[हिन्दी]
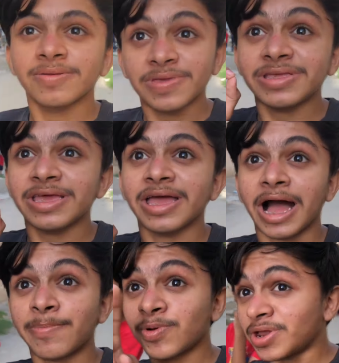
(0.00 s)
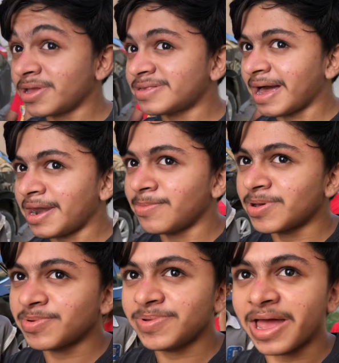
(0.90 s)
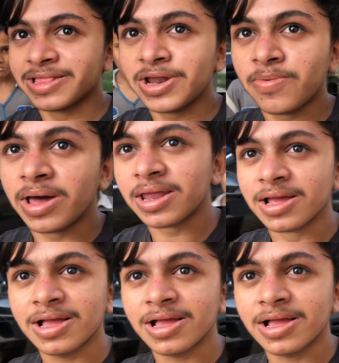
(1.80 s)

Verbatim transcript: जी जी आप कुरंगी चार नंबर पे भी आए थे ना हमारे हाँ।